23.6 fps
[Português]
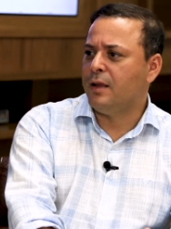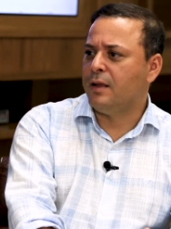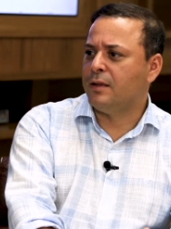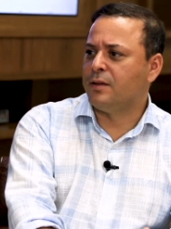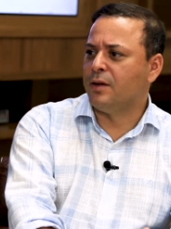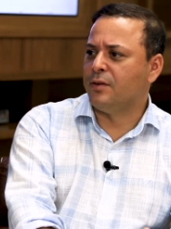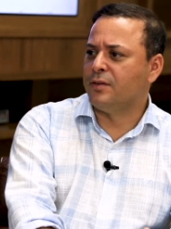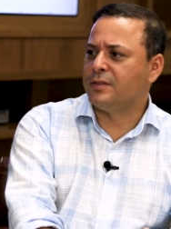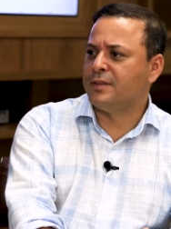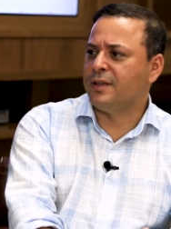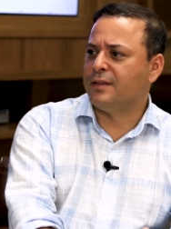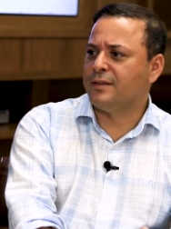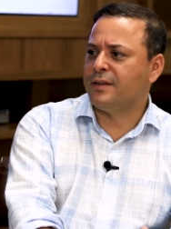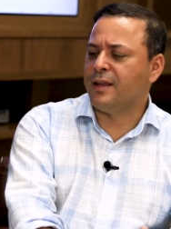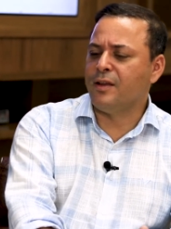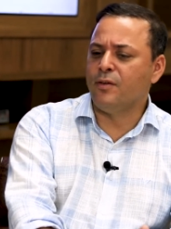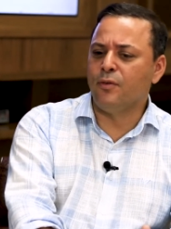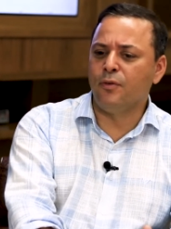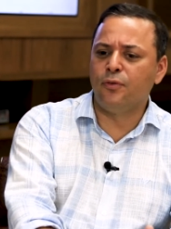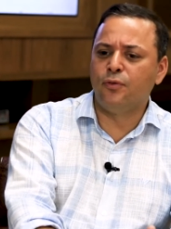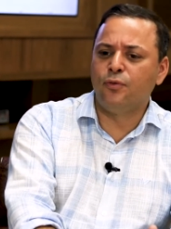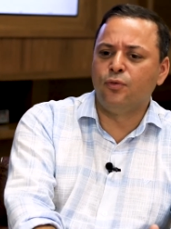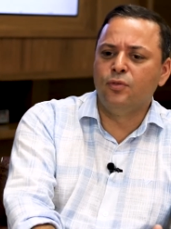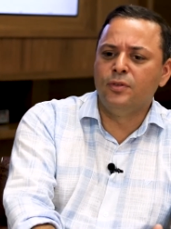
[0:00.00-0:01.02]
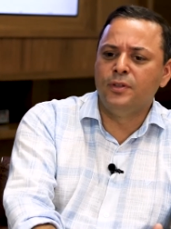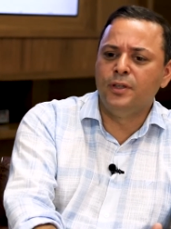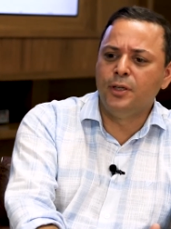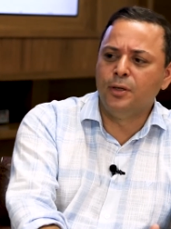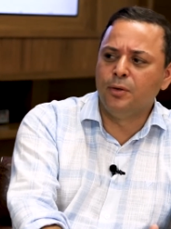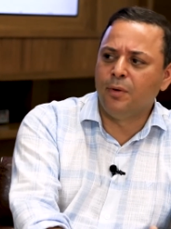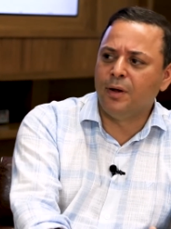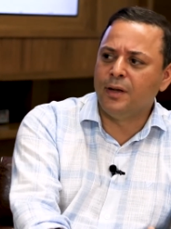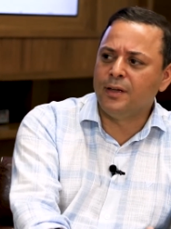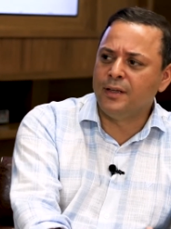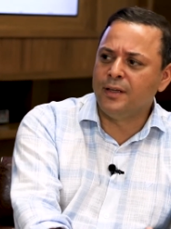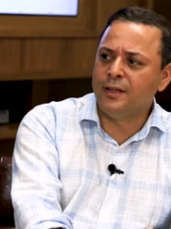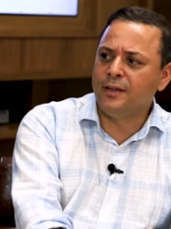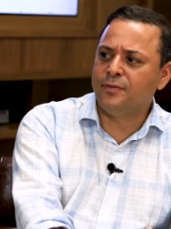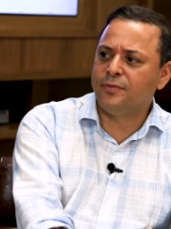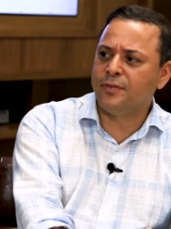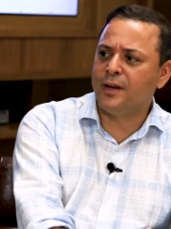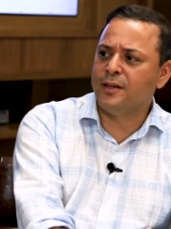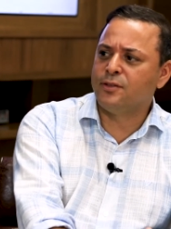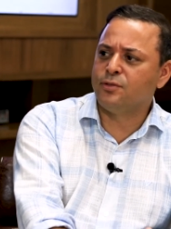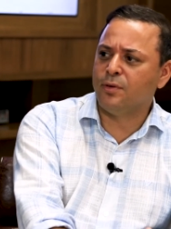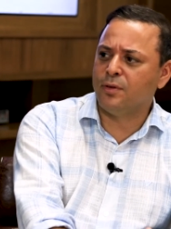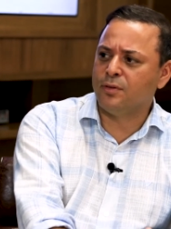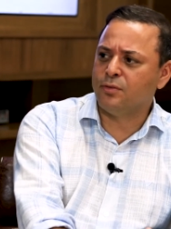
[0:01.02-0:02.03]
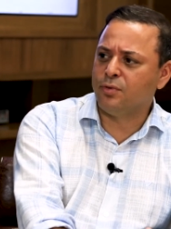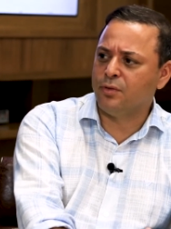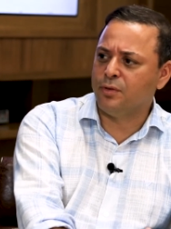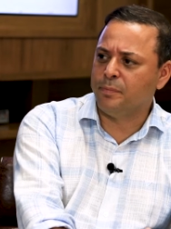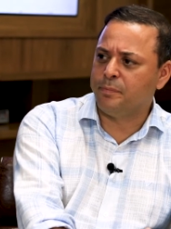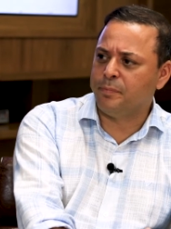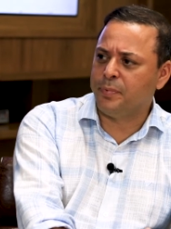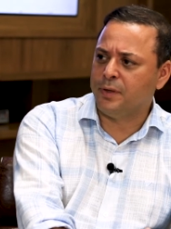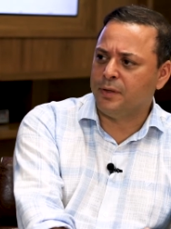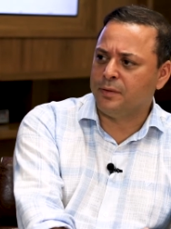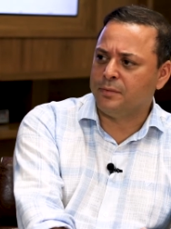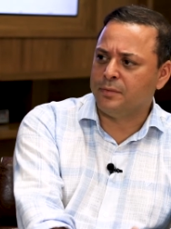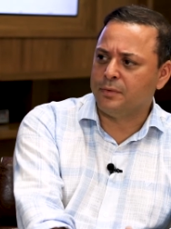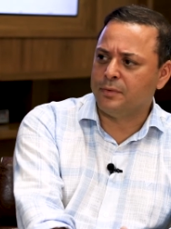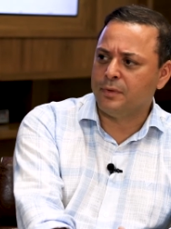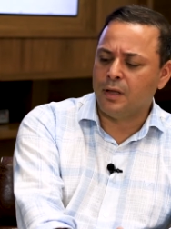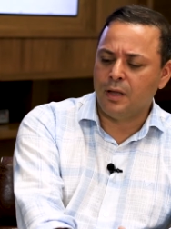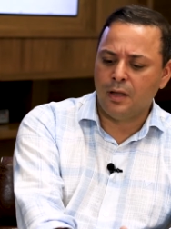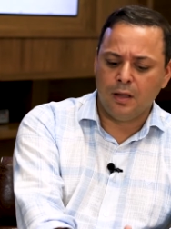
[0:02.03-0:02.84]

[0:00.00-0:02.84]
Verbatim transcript: Então você tem um funil ali em frente ao Antônio Pedro.